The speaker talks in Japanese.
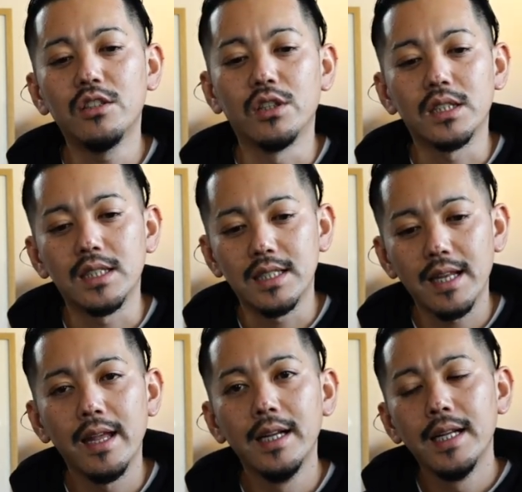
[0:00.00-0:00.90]
ていうやつです
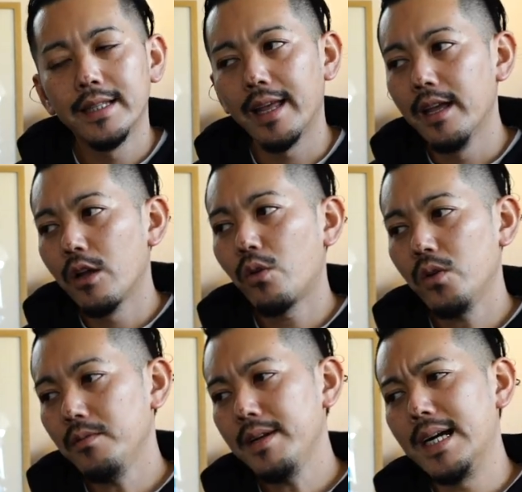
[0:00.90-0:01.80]
ねでこ
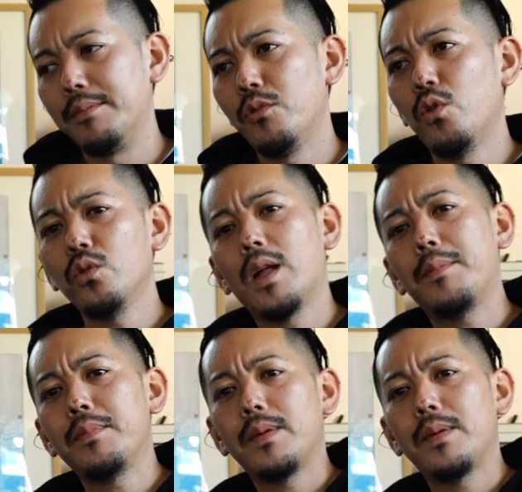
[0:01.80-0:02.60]
れはもうほあ